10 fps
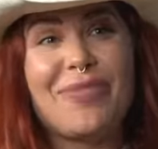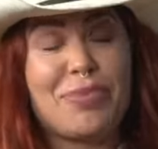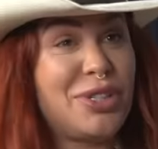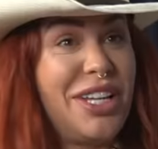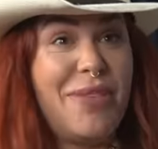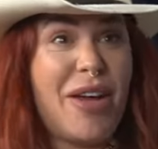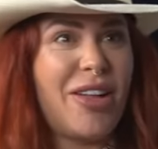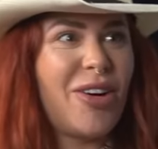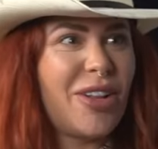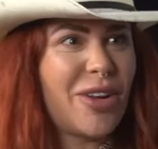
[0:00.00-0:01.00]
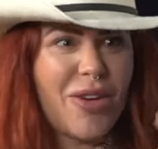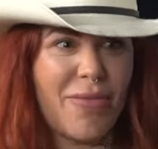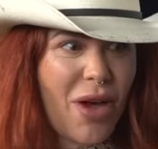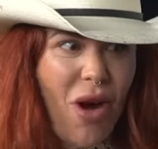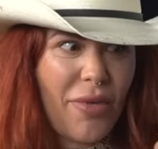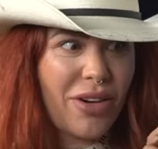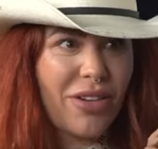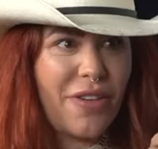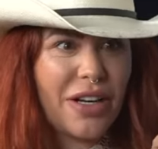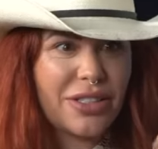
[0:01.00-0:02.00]
pues ah. sí, me dijo de que un amigo abre
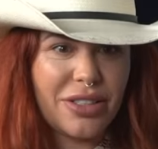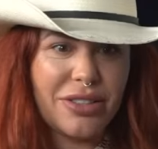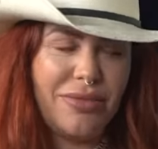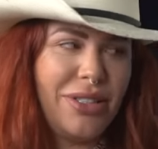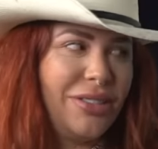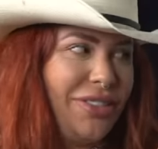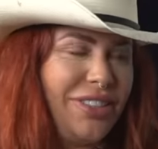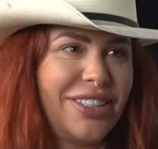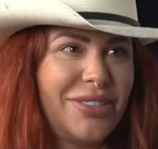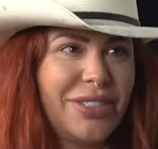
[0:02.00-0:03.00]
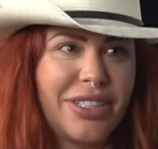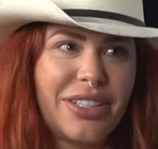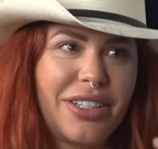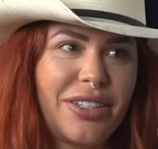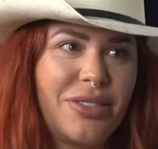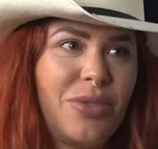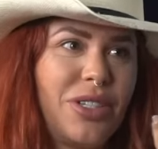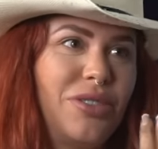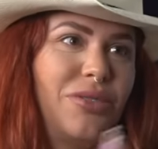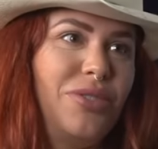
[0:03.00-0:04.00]
OnlyFans. Y yo, no mames, ya sabes. Dije de que, güey,
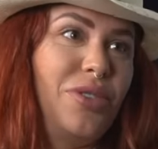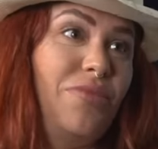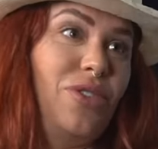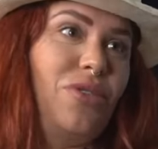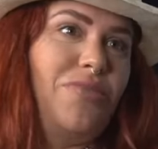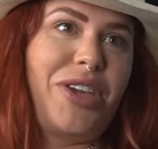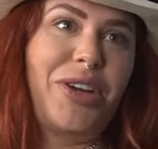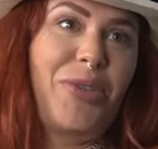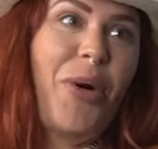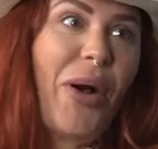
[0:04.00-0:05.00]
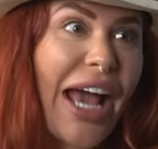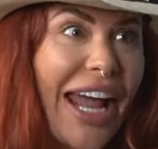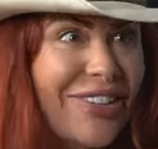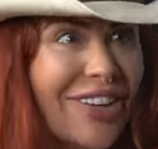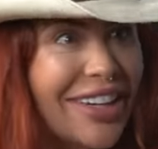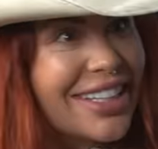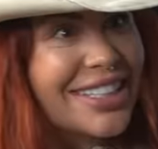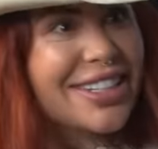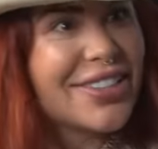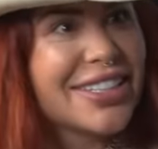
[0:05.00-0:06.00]
yo, yo, no, yo no me quiero encuadrar, güey. Ya
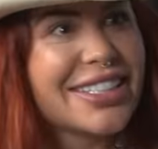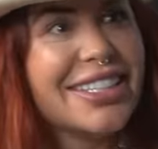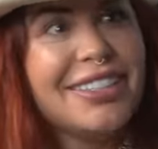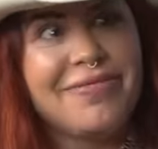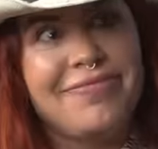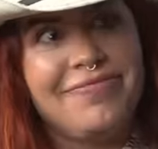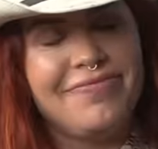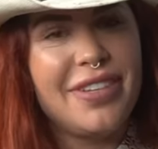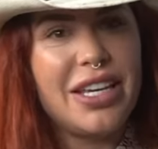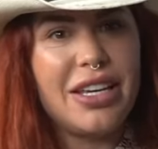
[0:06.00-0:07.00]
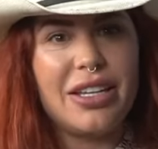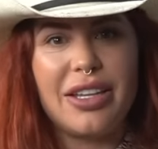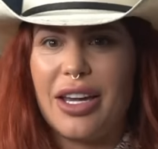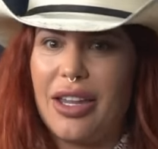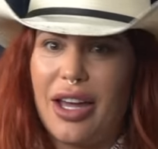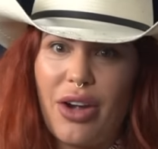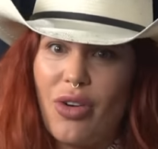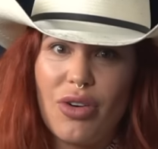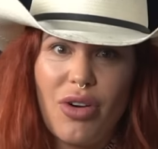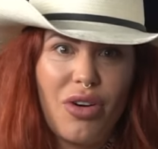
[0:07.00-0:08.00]
sabes. Y dije de que
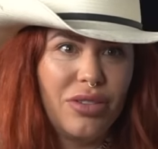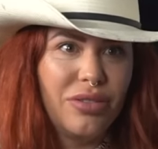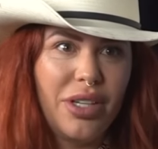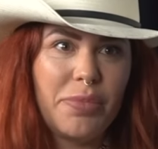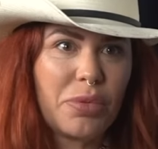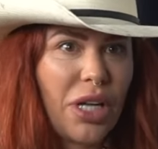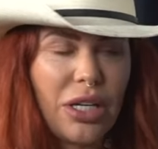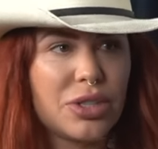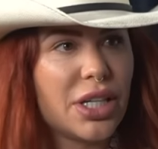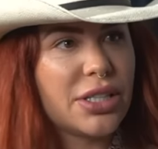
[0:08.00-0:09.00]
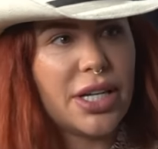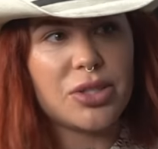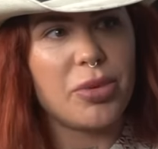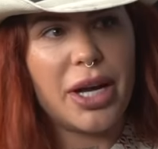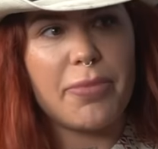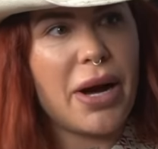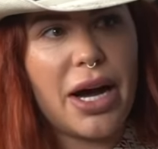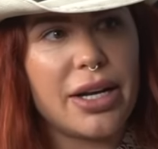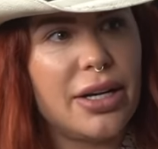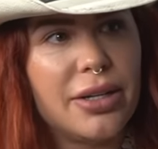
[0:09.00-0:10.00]
no, no, y pues a los tres días tuve que
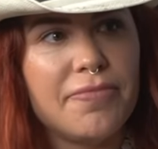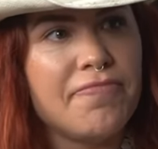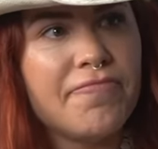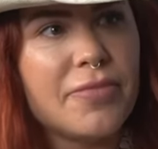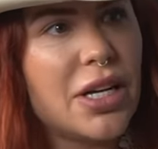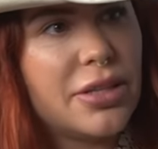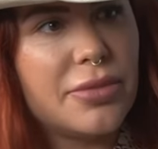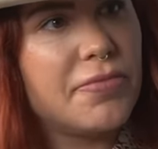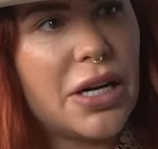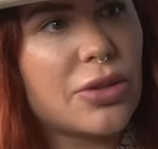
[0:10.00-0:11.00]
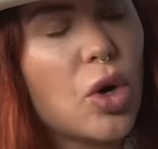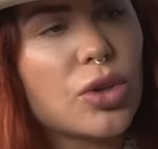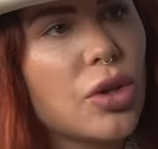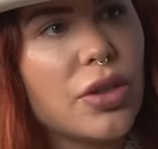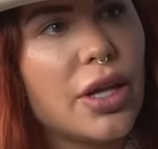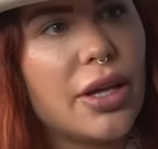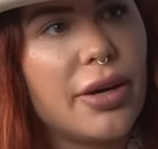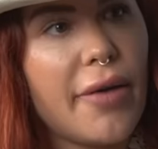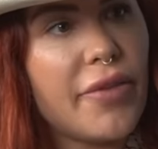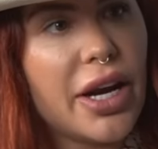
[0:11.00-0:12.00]
pagar el, el, tortón de
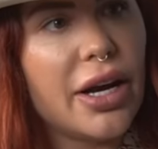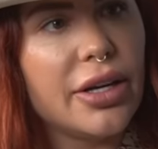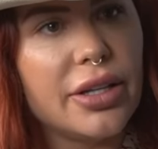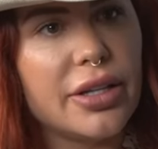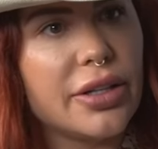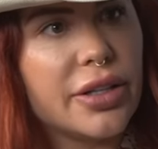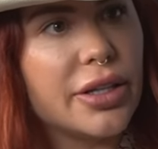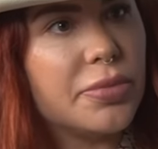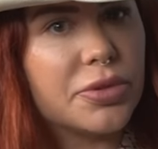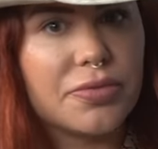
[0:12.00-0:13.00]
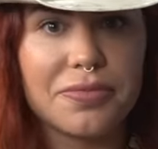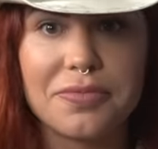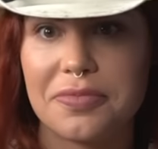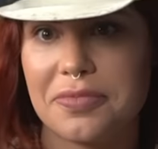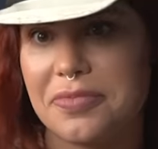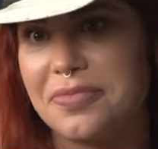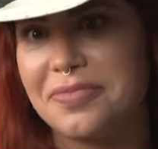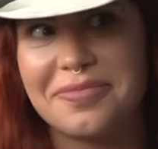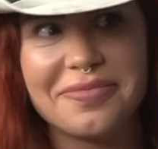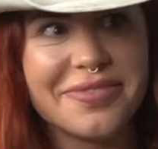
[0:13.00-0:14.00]
Vapena y dije que pues...
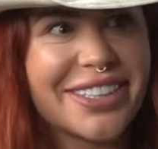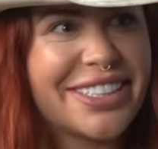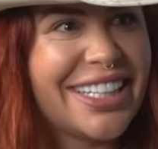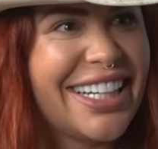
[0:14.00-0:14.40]
A